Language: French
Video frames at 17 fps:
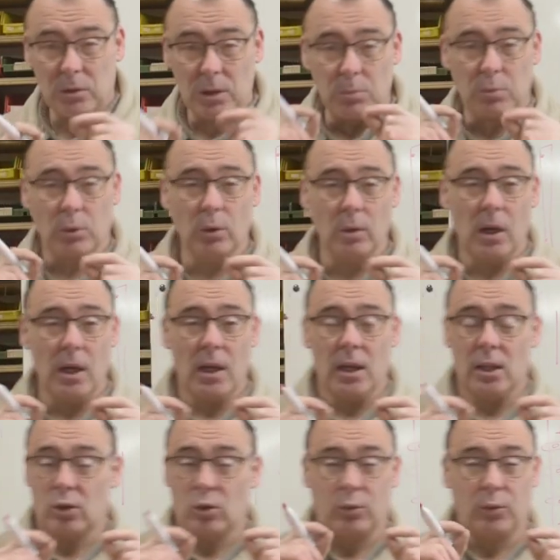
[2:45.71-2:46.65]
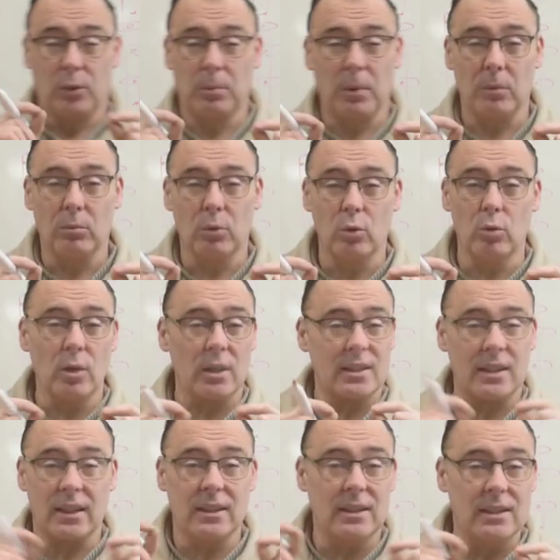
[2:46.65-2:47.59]
petit peu, il suffit pas de beaucoup, un hein,
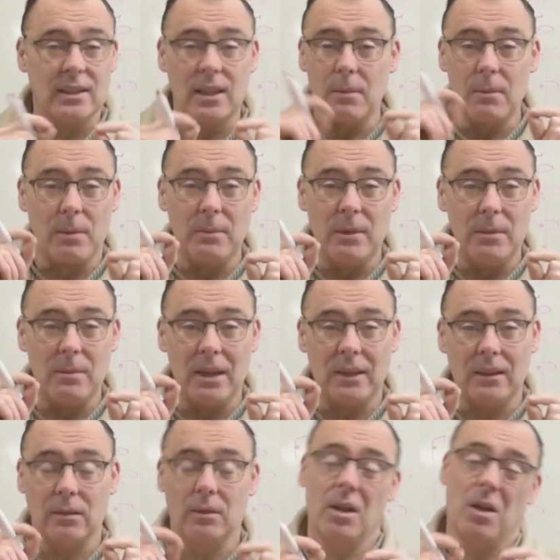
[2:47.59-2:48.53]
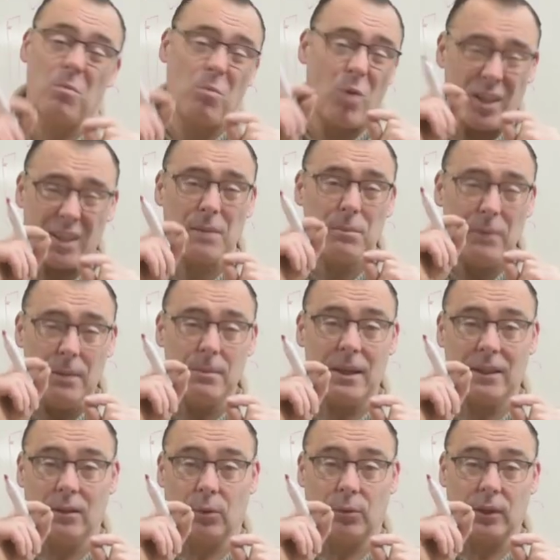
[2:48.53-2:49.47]
5 dixièmes, un millimètre, moins d'un
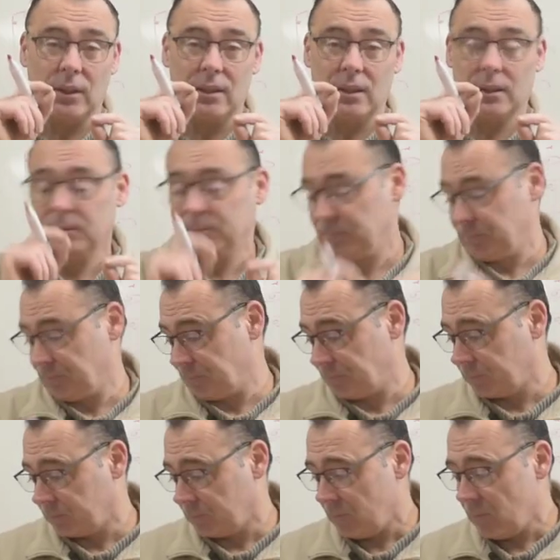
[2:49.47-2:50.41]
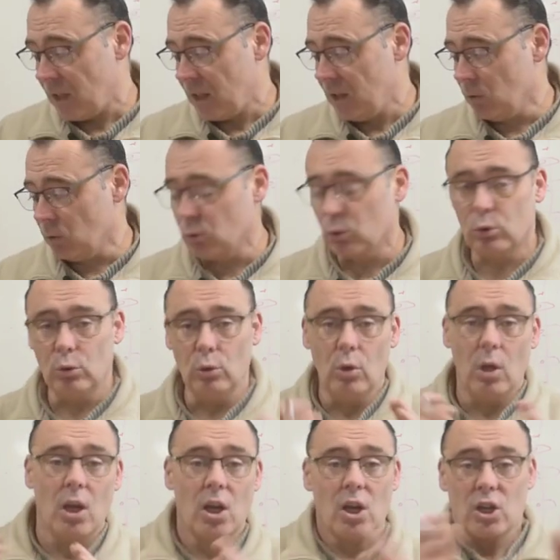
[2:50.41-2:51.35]
millimètre en fait. Et donc, du coup,
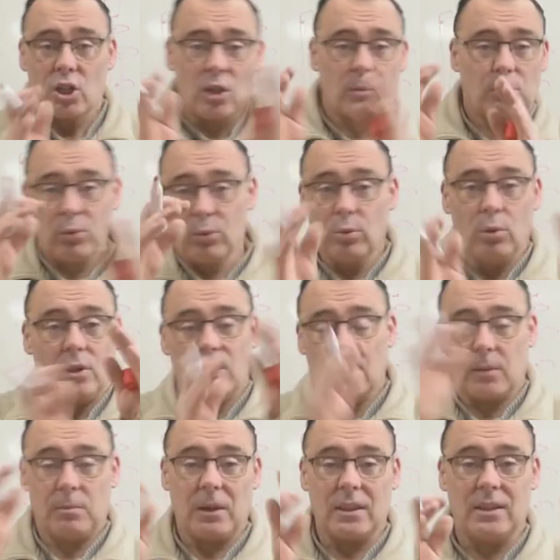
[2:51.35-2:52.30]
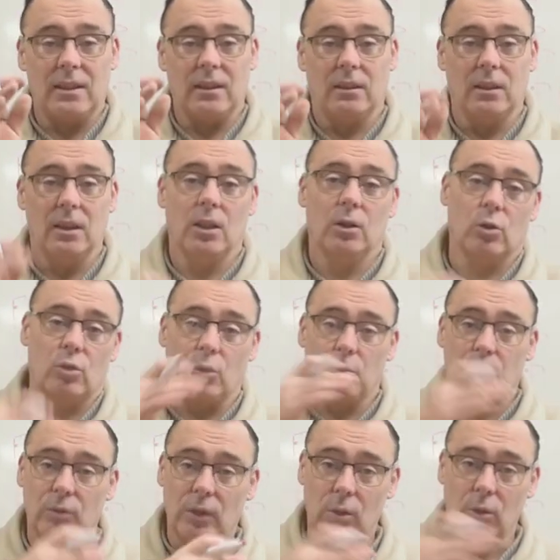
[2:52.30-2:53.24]
je n'ai plus cette partie-là. Donc, je vais
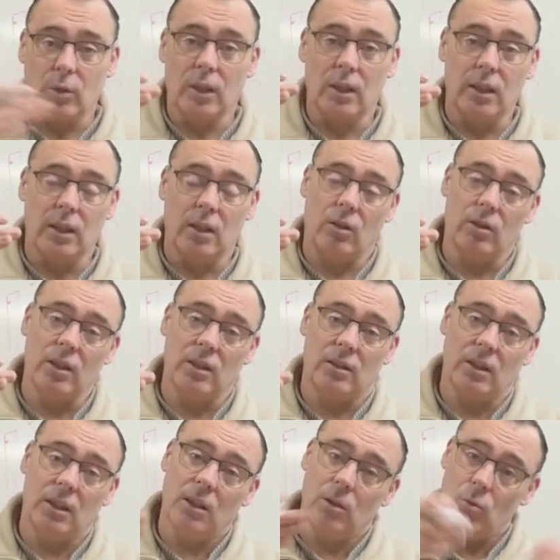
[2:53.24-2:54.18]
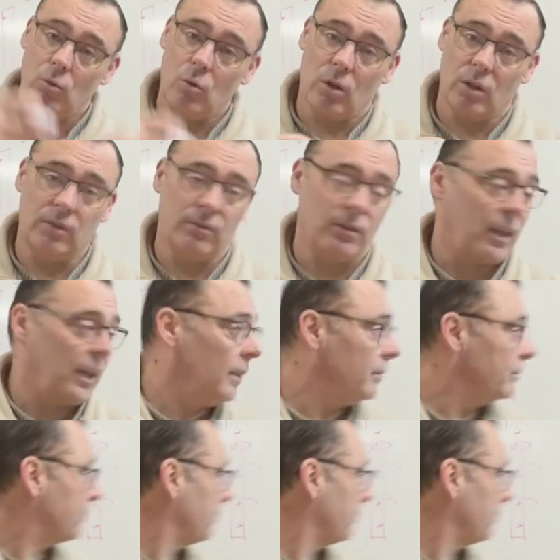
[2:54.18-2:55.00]
pouvoir le régler en été ou en hiver.